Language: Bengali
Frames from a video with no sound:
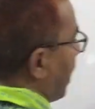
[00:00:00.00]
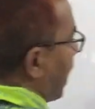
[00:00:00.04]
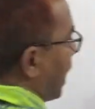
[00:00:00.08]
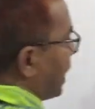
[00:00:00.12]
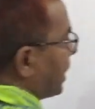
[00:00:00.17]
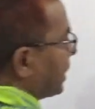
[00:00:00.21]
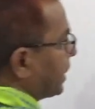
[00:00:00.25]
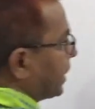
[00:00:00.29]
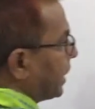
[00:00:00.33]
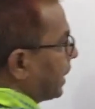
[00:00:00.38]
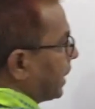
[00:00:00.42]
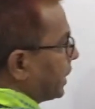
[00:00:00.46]

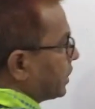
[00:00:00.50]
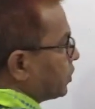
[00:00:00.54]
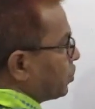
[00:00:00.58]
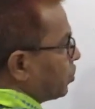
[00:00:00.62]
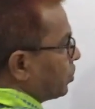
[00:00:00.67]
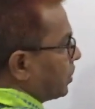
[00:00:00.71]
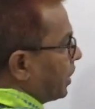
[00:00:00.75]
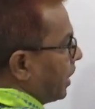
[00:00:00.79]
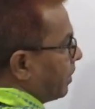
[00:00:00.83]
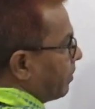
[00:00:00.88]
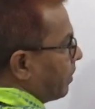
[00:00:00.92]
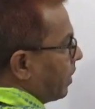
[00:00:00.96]
মানকে
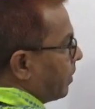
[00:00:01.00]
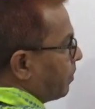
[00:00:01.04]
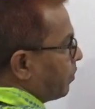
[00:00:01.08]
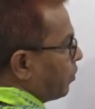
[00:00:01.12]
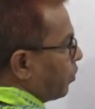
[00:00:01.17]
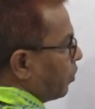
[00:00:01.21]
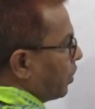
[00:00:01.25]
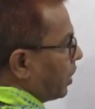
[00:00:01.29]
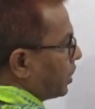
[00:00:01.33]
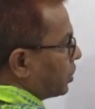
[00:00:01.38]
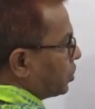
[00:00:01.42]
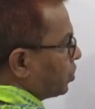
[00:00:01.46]
যদি এভাবে
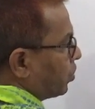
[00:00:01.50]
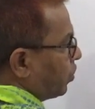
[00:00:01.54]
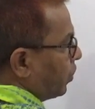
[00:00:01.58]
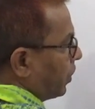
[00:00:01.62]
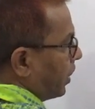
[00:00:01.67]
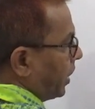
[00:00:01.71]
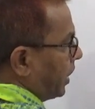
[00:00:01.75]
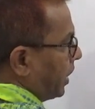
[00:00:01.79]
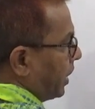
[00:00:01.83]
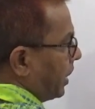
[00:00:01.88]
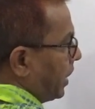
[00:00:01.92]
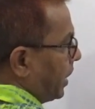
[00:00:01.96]
প্রকাশ
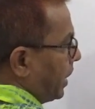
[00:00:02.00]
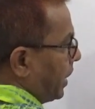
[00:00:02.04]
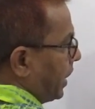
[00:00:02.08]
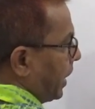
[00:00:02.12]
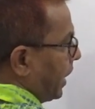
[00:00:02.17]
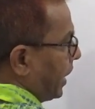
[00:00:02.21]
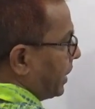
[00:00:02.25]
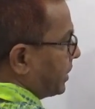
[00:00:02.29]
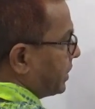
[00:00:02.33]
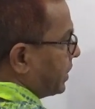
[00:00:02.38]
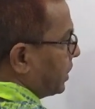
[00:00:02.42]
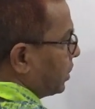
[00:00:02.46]
করি
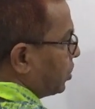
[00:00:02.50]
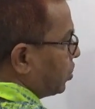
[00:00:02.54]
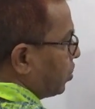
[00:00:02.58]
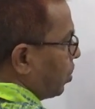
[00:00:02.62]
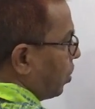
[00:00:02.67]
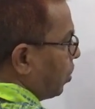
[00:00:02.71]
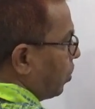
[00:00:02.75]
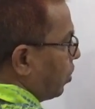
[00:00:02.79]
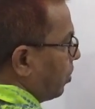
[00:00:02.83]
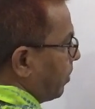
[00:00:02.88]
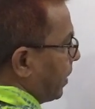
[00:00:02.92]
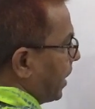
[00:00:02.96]
এক্স এর
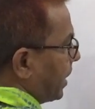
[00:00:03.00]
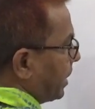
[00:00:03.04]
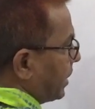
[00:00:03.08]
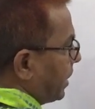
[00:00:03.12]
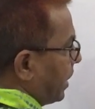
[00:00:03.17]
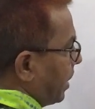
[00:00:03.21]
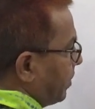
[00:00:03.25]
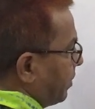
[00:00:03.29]
সকল মানকে